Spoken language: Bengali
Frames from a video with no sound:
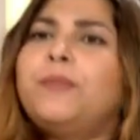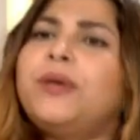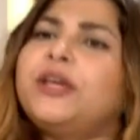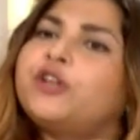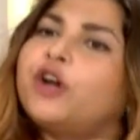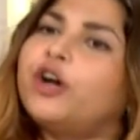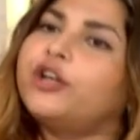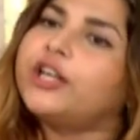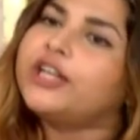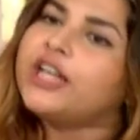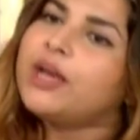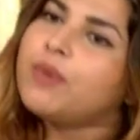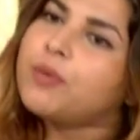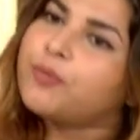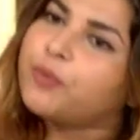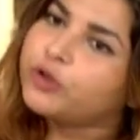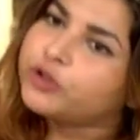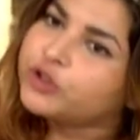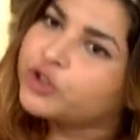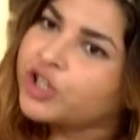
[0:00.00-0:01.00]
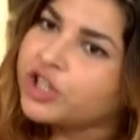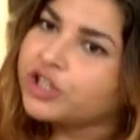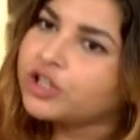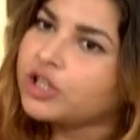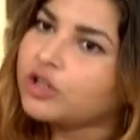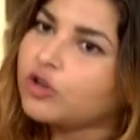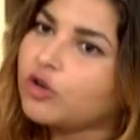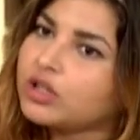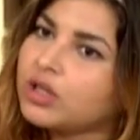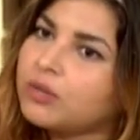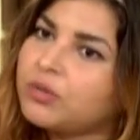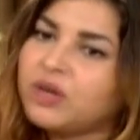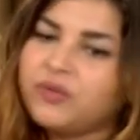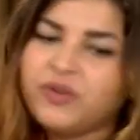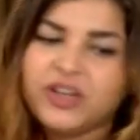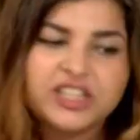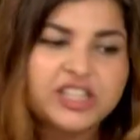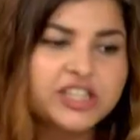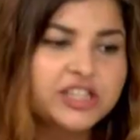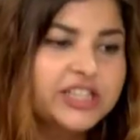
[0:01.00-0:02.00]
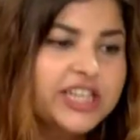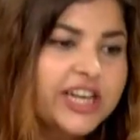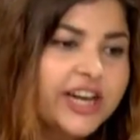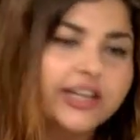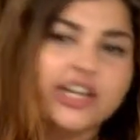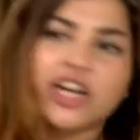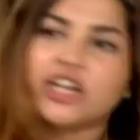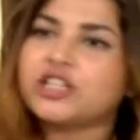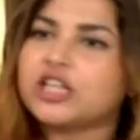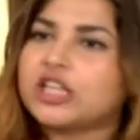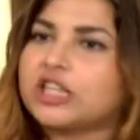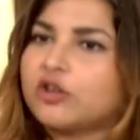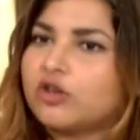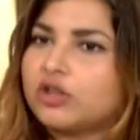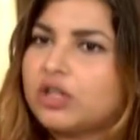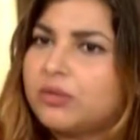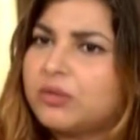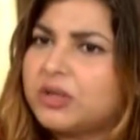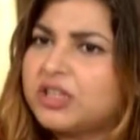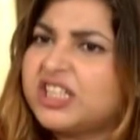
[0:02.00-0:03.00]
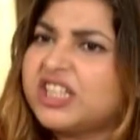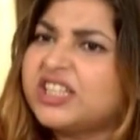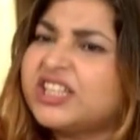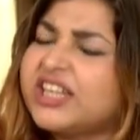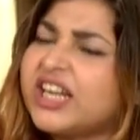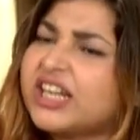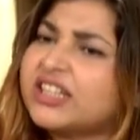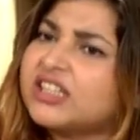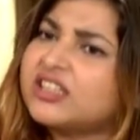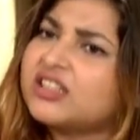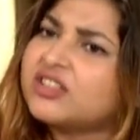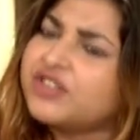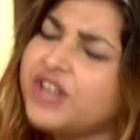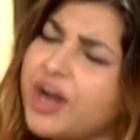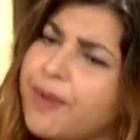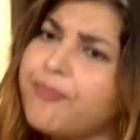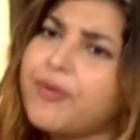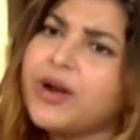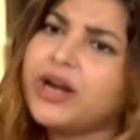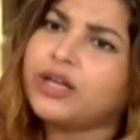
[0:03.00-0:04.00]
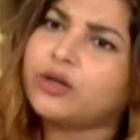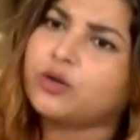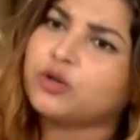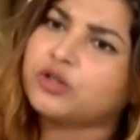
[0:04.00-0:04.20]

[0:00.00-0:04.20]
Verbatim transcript: বিষয়টা নিয়ে আমি প্রডিউসারের সাথে কথা বলে ফেলেছি ডিরেক্টরের সাথে কথা বলেছি ডিরেক্টর স্ক্রিপ্ট রেডি